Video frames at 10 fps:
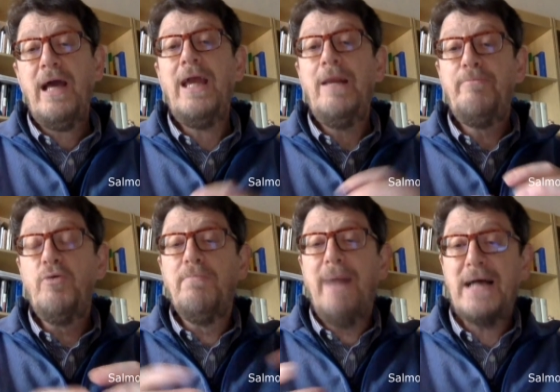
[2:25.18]
è il
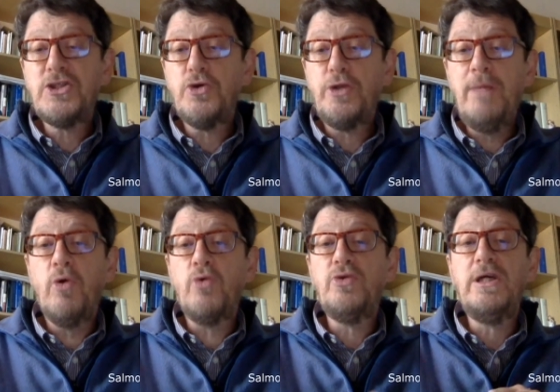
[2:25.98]
più basso dei
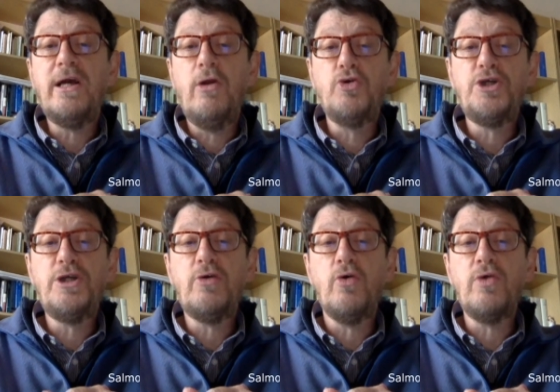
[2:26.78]
monti che lo
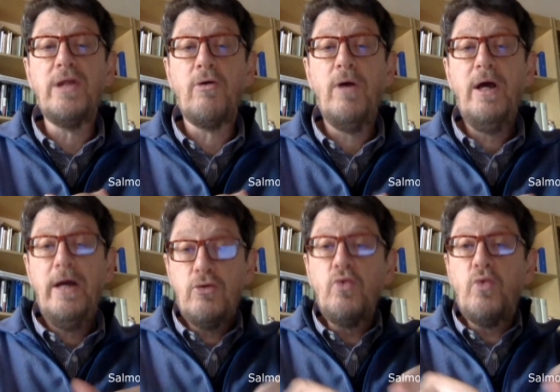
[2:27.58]
circondano
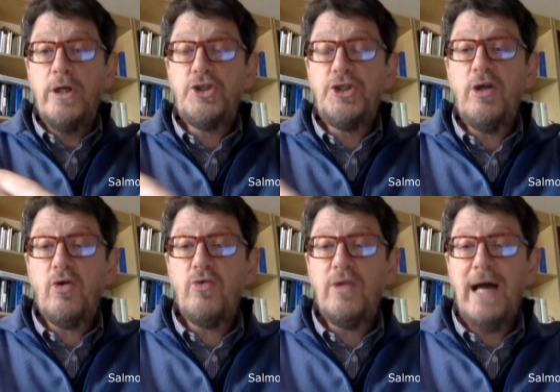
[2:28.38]
e dunque
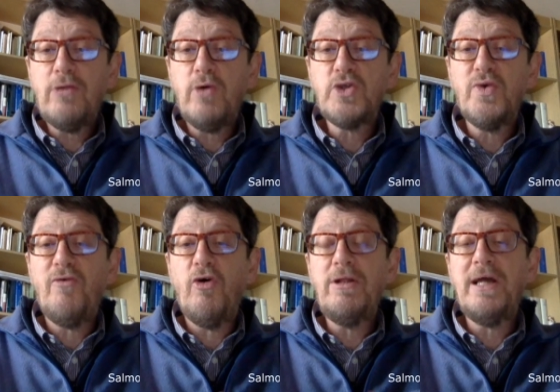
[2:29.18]
circondato a sua
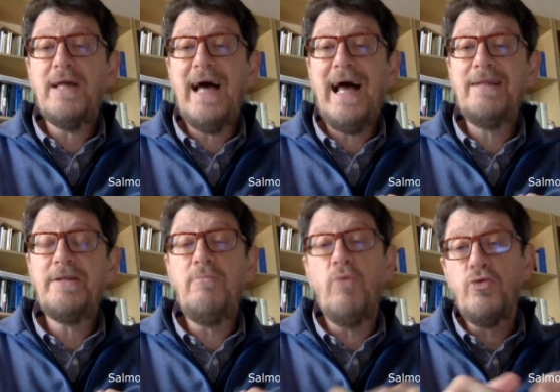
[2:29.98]
volta da
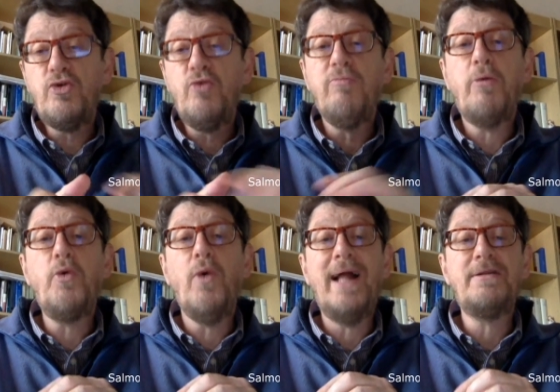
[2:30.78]
altri monti un po'
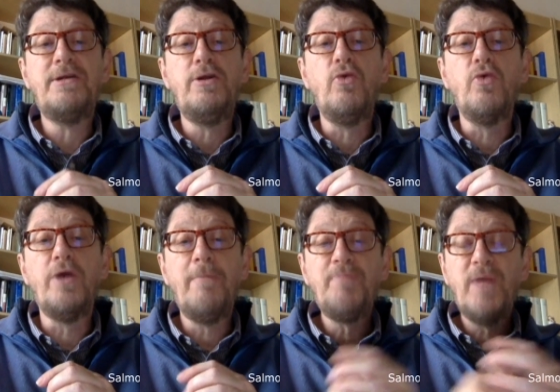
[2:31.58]
più alti di lui.
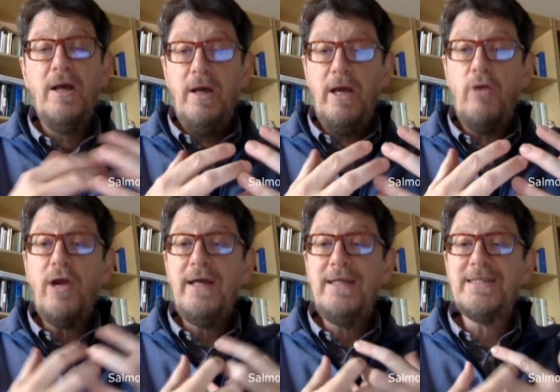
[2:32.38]
E
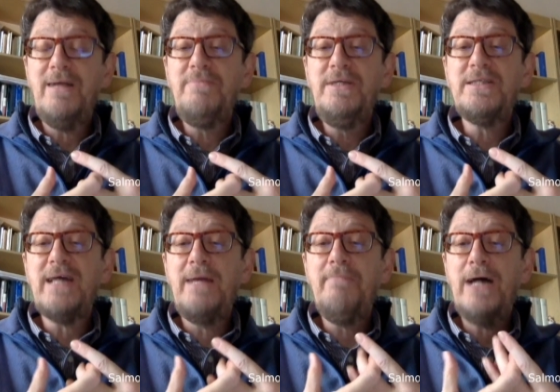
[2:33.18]
allora il salmista
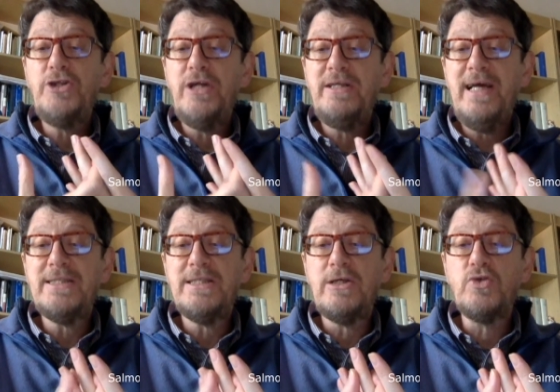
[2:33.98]
immagina di
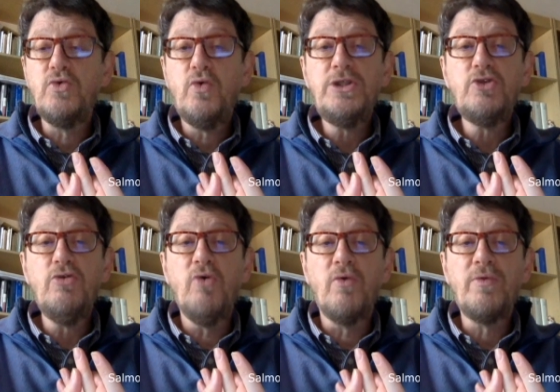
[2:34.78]
essere su questo
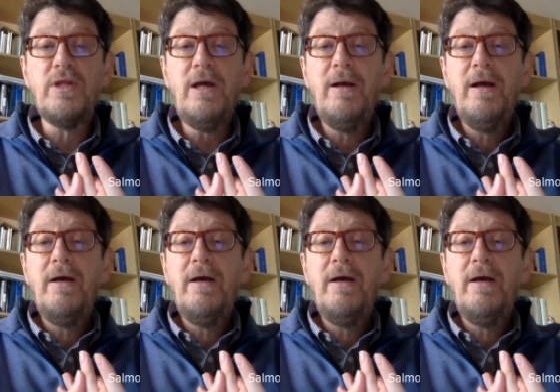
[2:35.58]
monte